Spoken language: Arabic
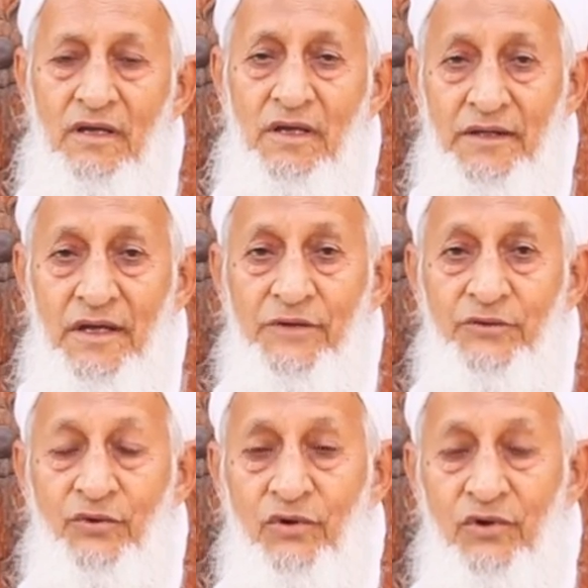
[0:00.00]
إحدى
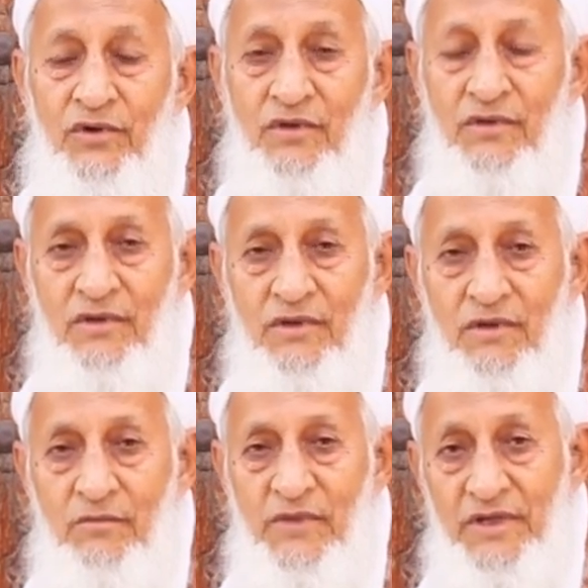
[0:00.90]
طرق
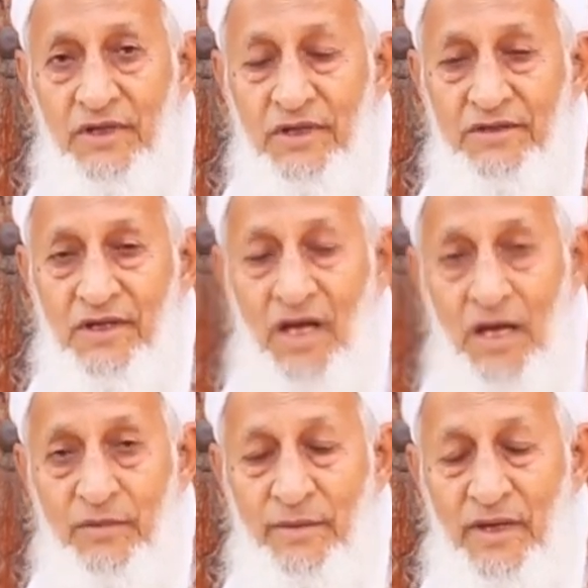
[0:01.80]
مدينة
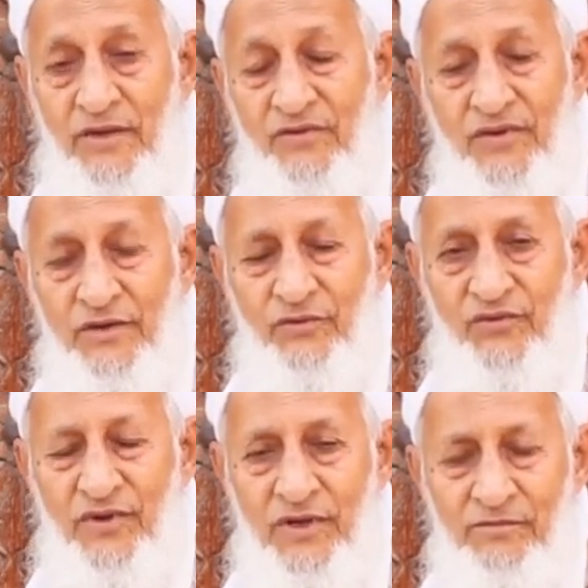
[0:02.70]
الحبيب عليه الصلاة
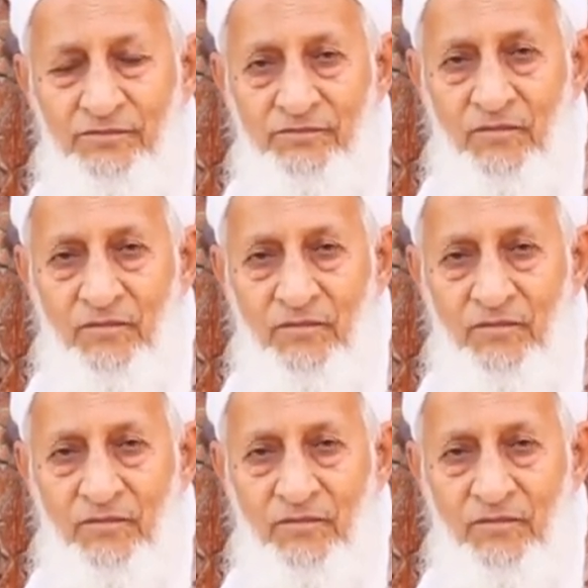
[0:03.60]
والسلام